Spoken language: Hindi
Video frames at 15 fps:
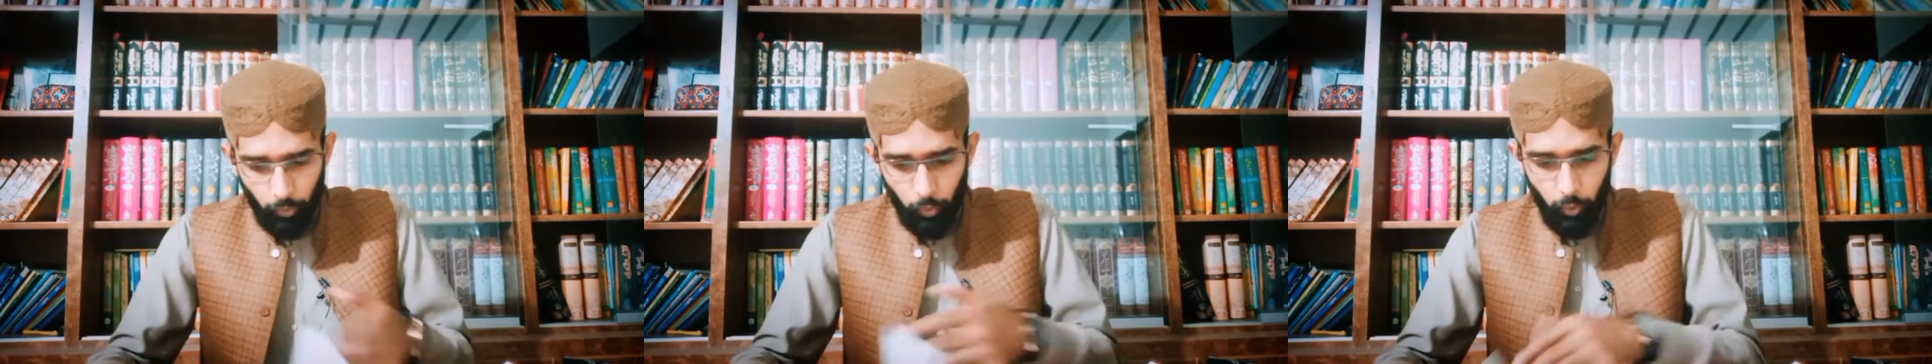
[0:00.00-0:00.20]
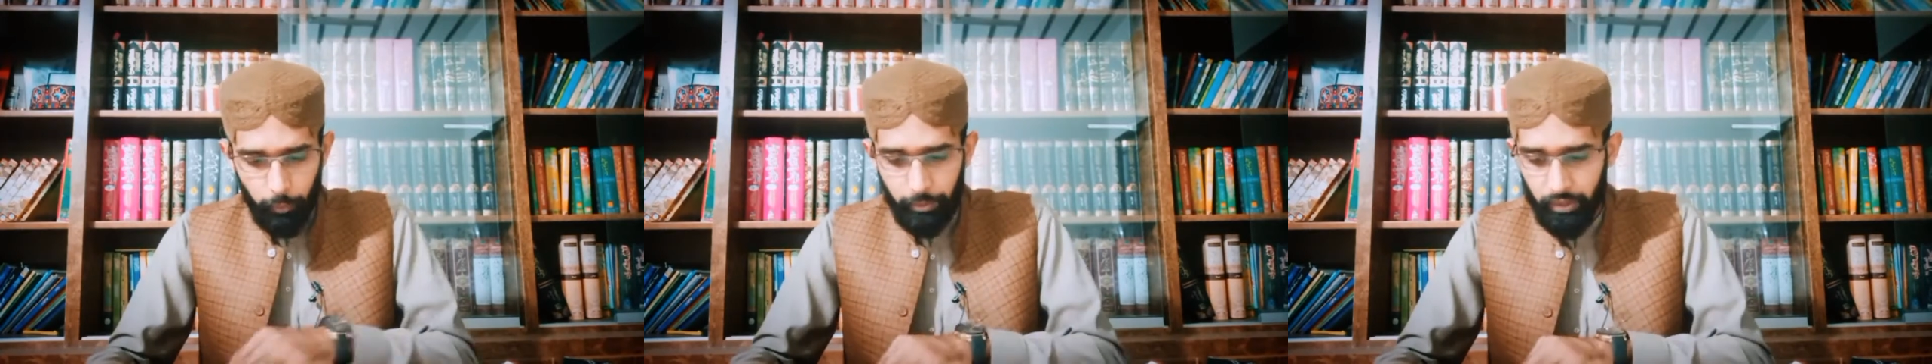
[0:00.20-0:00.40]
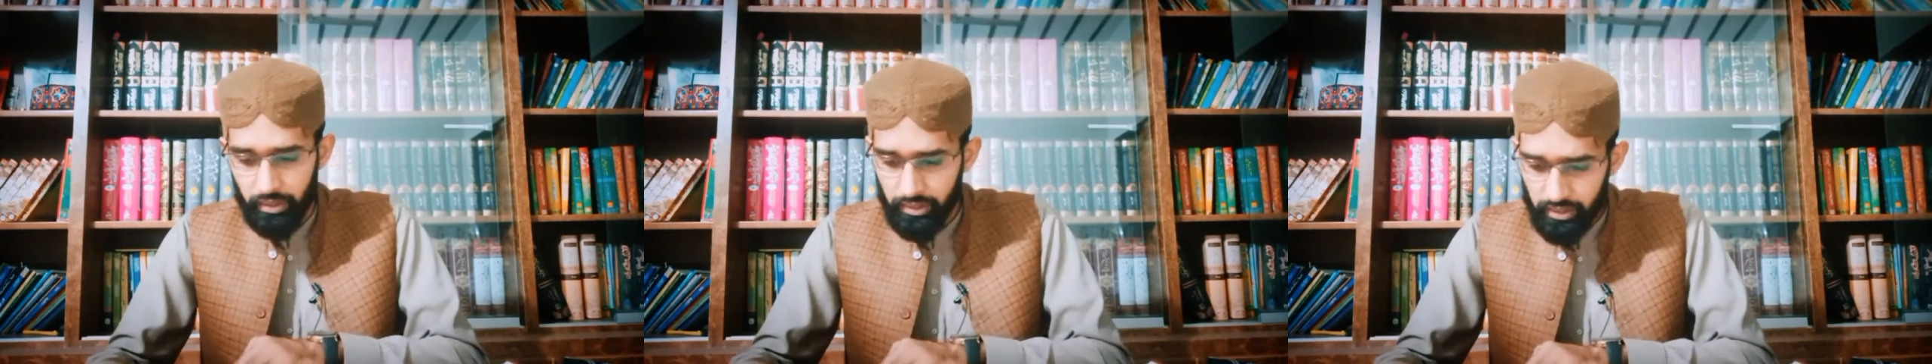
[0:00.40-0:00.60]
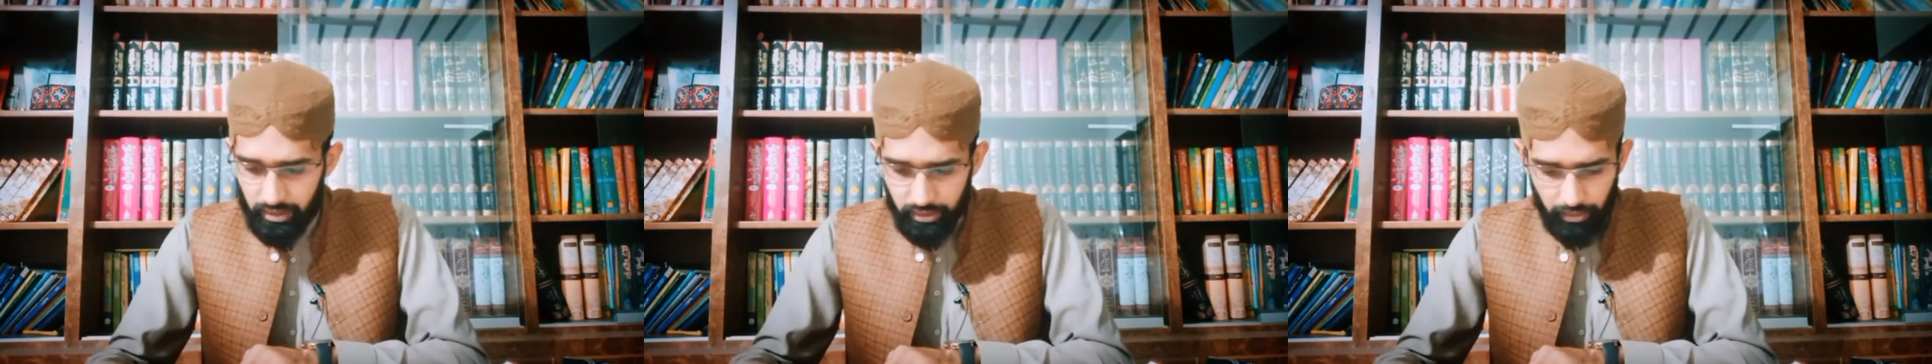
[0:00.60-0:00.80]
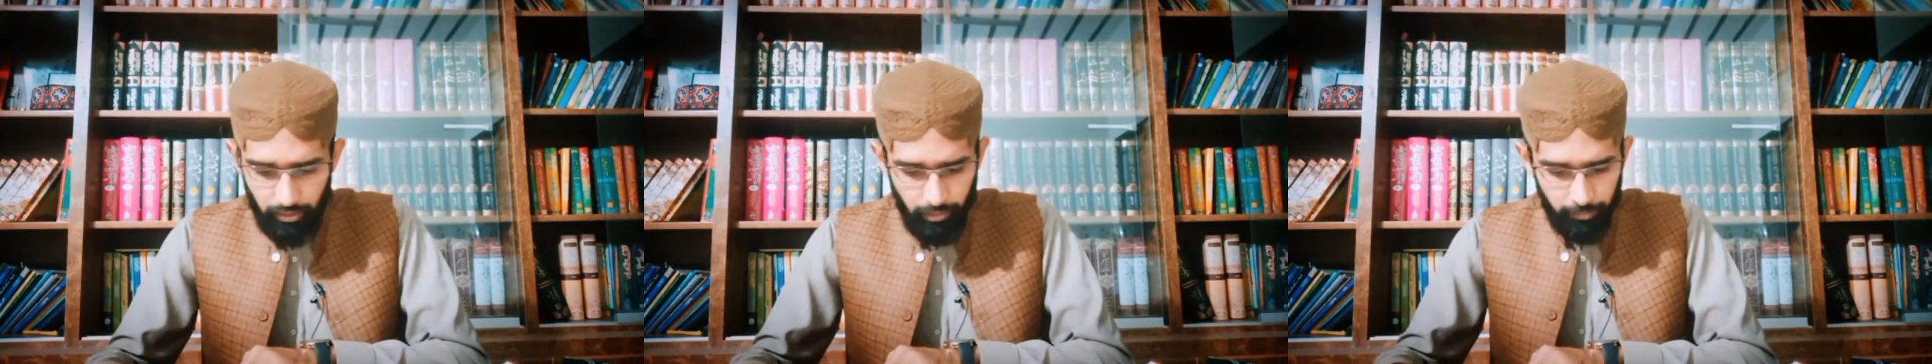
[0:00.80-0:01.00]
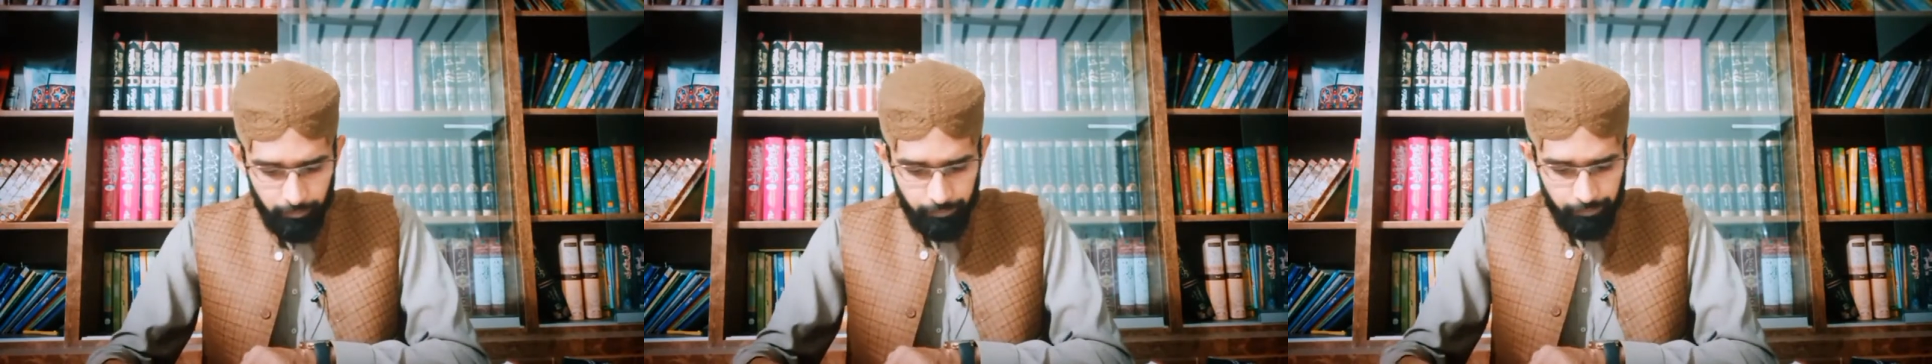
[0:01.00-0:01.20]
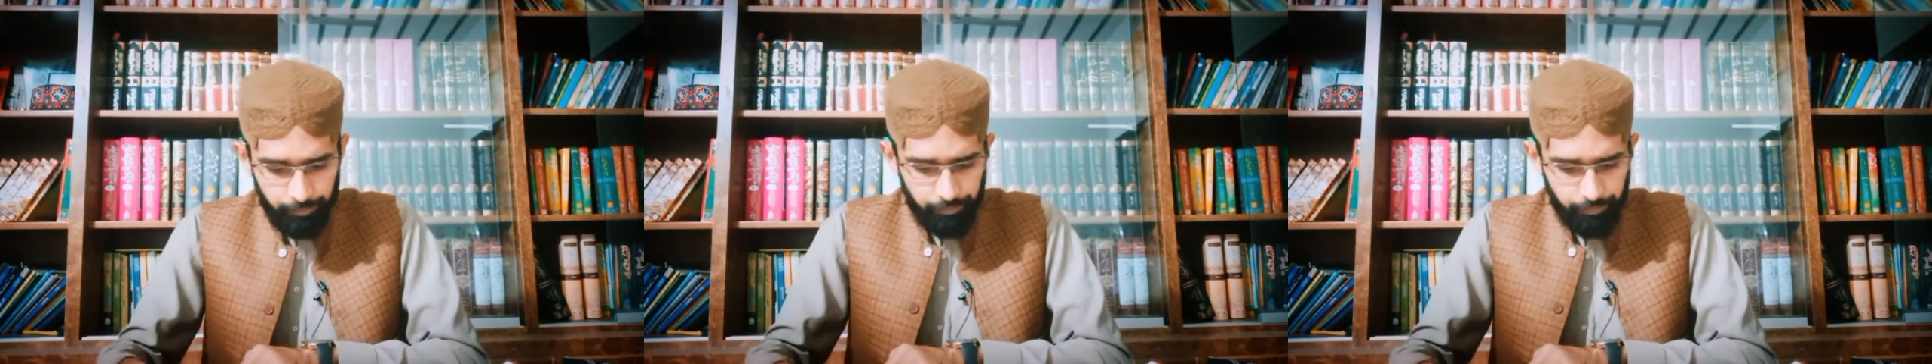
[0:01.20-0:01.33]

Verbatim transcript: और फिर इसी तरह